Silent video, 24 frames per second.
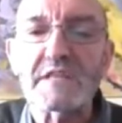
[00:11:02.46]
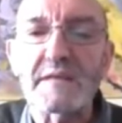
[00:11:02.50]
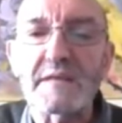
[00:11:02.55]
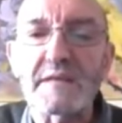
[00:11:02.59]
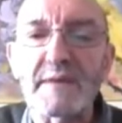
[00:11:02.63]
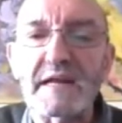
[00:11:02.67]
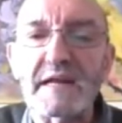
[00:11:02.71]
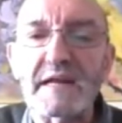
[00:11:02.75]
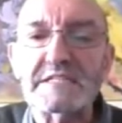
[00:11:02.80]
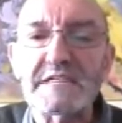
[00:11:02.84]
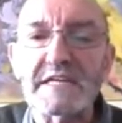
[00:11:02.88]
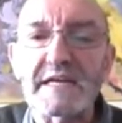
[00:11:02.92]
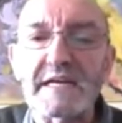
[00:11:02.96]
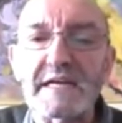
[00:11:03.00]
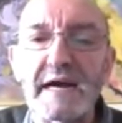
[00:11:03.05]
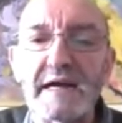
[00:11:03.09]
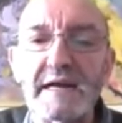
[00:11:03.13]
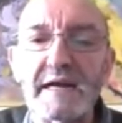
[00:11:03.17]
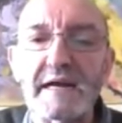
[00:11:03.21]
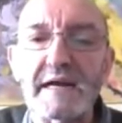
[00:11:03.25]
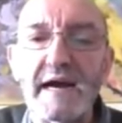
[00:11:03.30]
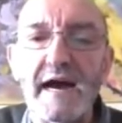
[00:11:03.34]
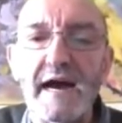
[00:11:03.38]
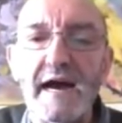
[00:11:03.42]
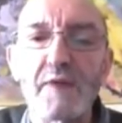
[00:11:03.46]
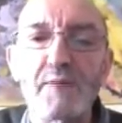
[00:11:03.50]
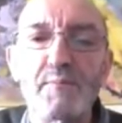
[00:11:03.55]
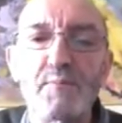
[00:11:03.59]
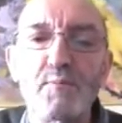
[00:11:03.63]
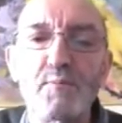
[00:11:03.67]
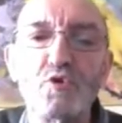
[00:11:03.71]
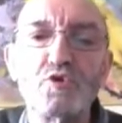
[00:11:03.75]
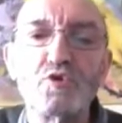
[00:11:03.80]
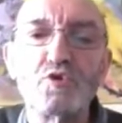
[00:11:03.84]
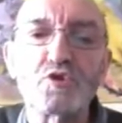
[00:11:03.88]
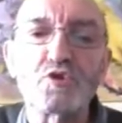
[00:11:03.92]
para llegar al
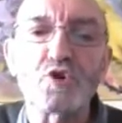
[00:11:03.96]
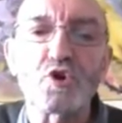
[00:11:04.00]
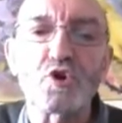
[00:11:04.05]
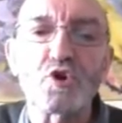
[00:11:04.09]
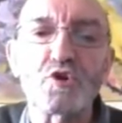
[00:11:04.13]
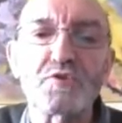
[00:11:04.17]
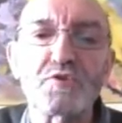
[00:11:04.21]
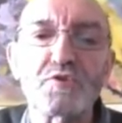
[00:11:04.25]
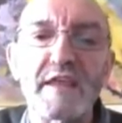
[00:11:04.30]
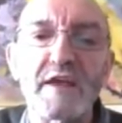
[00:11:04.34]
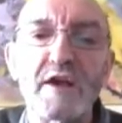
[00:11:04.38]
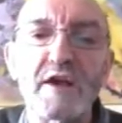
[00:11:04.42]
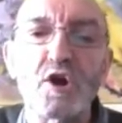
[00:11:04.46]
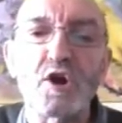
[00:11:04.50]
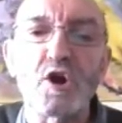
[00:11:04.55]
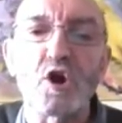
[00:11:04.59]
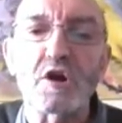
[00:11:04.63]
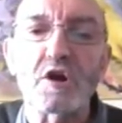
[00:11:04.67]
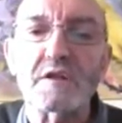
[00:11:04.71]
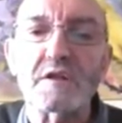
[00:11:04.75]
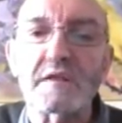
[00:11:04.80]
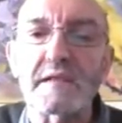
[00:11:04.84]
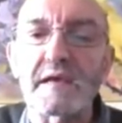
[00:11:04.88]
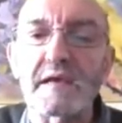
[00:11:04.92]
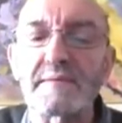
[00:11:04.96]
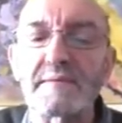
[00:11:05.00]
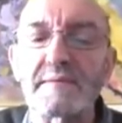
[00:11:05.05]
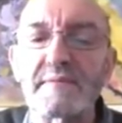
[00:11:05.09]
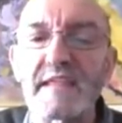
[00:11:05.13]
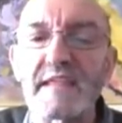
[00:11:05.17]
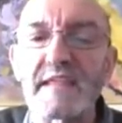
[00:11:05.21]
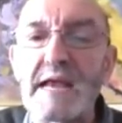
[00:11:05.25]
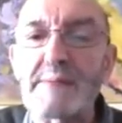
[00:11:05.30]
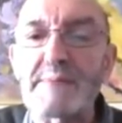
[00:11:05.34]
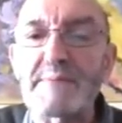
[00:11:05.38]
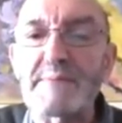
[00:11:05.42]
punto de corte
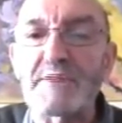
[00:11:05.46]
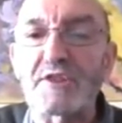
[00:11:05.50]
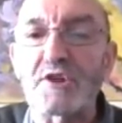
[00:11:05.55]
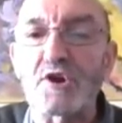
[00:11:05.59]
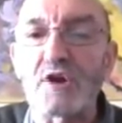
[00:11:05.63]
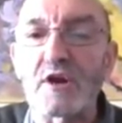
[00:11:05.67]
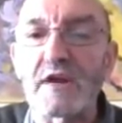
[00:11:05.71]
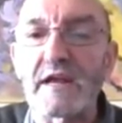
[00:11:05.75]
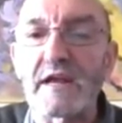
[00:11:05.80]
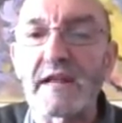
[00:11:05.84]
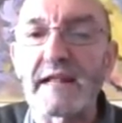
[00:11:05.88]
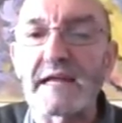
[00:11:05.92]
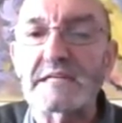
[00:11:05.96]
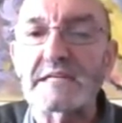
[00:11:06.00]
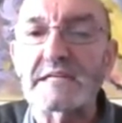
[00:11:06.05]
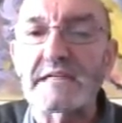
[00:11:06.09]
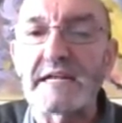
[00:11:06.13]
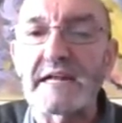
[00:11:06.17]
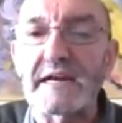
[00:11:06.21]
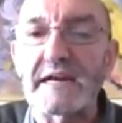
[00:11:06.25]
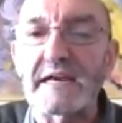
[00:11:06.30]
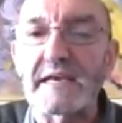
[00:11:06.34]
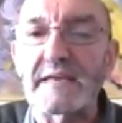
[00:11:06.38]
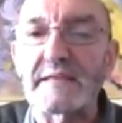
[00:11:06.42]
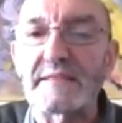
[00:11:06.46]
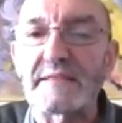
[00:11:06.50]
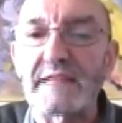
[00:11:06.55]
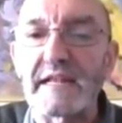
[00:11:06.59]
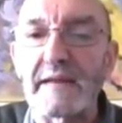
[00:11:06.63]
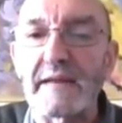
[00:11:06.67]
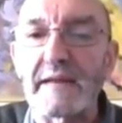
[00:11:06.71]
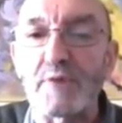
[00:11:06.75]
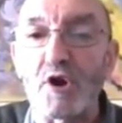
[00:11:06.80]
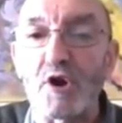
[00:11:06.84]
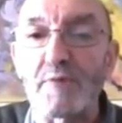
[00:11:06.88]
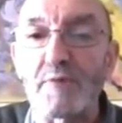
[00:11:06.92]
de las petroleras en
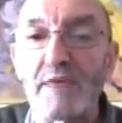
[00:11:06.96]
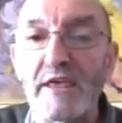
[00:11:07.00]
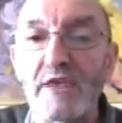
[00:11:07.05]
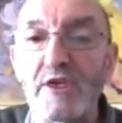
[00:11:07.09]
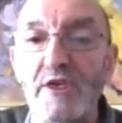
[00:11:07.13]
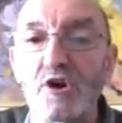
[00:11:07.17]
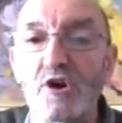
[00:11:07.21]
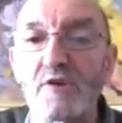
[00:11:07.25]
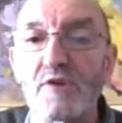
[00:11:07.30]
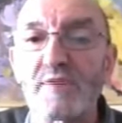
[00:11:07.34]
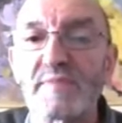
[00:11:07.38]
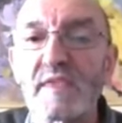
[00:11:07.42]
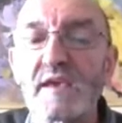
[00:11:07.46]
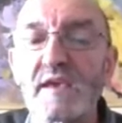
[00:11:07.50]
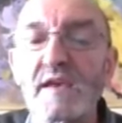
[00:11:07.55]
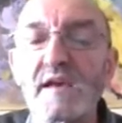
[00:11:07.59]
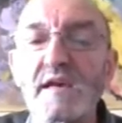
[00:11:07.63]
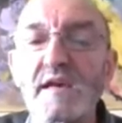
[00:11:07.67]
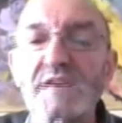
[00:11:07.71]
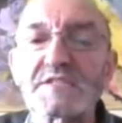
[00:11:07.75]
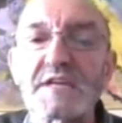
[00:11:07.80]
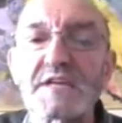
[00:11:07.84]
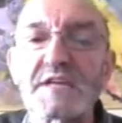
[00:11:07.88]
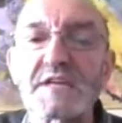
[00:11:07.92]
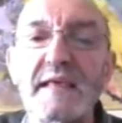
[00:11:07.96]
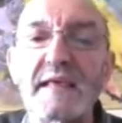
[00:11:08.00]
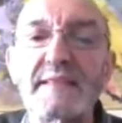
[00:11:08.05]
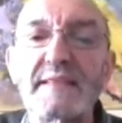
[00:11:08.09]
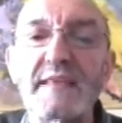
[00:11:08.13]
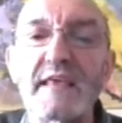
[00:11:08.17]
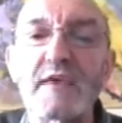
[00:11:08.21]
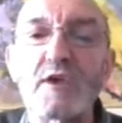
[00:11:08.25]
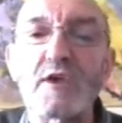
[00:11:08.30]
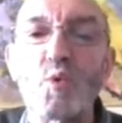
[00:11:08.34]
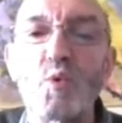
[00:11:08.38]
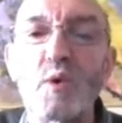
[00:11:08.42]
Argentina. Promedio,
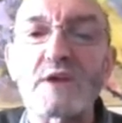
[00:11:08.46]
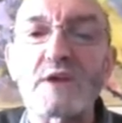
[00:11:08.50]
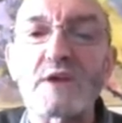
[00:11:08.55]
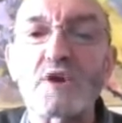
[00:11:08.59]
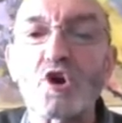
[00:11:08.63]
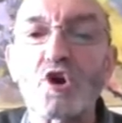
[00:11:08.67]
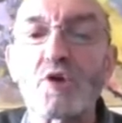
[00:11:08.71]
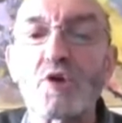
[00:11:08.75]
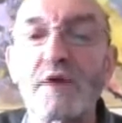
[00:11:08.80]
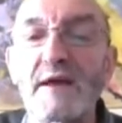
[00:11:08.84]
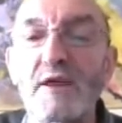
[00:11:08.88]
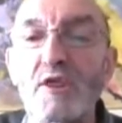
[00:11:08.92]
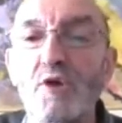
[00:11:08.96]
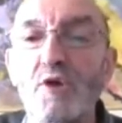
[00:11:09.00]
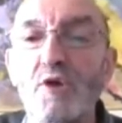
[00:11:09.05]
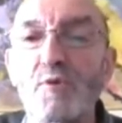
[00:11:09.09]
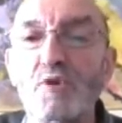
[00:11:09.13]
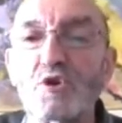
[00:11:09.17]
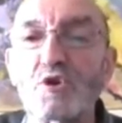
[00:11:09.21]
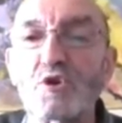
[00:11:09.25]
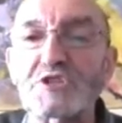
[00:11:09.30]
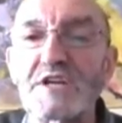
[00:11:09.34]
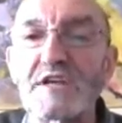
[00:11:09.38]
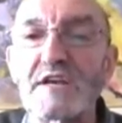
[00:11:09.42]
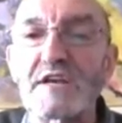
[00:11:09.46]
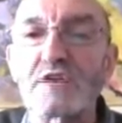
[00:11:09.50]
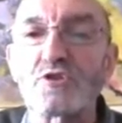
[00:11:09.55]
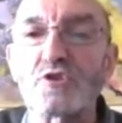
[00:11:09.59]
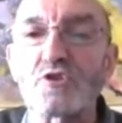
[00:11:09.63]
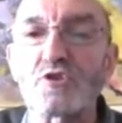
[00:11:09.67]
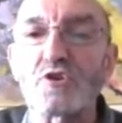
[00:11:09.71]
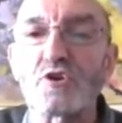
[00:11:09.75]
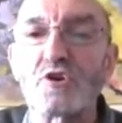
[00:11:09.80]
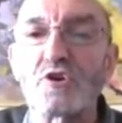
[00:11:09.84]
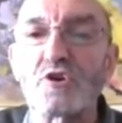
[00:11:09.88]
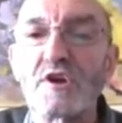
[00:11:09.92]

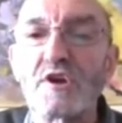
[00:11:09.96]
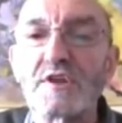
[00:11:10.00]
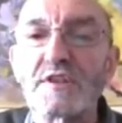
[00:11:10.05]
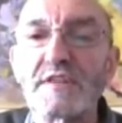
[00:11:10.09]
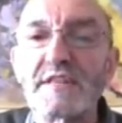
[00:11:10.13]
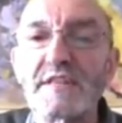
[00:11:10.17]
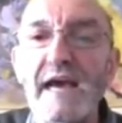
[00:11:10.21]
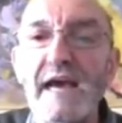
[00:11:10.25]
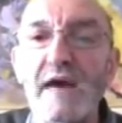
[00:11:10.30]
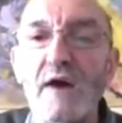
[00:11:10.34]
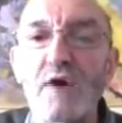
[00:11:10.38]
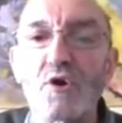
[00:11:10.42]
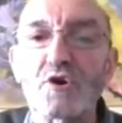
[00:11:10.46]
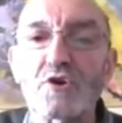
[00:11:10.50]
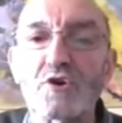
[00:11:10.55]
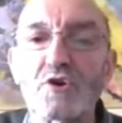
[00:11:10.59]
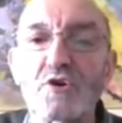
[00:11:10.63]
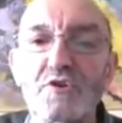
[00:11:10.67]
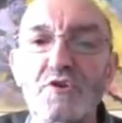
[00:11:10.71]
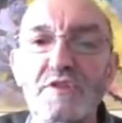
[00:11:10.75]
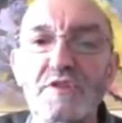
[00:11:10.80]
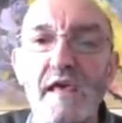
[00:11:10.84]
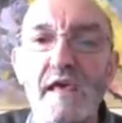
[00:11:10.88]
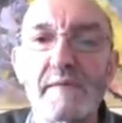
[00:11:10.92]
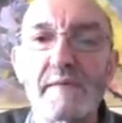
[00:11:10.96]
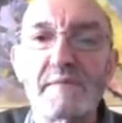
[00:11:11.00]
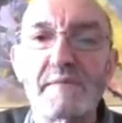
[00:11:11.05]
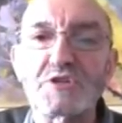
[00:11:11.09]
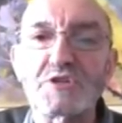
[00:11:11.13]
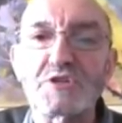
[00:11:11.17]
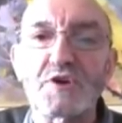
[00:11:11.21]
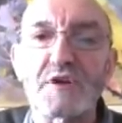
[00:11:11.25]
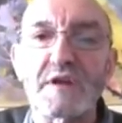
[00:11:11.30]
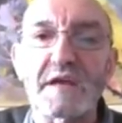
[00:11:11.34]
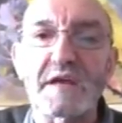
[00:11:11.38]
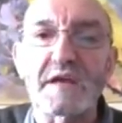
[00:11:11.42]
74,2% de ahorro de
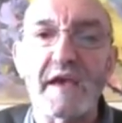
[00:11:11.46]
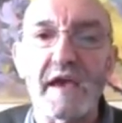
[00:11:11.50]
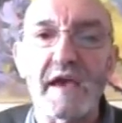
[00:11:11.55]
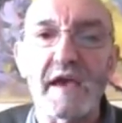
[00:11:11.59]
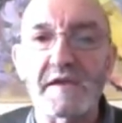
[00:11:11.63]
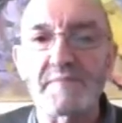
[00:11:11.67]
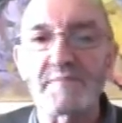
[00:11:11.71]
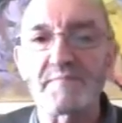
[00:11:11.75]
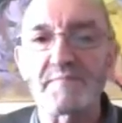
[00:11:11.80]
emisiones GEI.